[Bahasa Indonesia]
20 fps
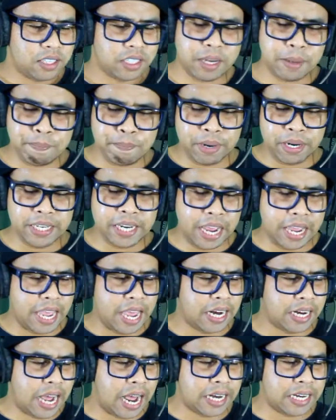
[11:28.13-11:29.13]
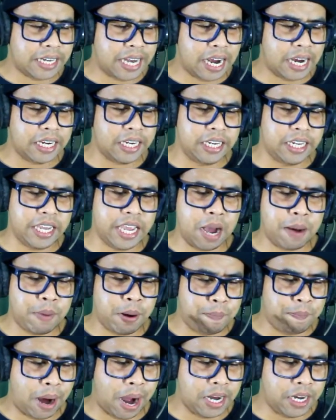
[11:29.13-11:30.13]
temennya yang datang ini yang
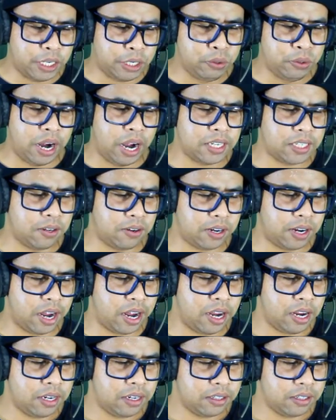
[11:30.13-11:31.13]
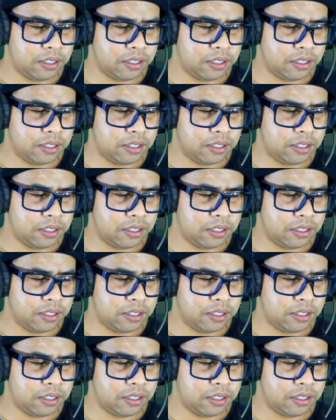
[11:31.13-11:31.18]
membantu guys oke okay?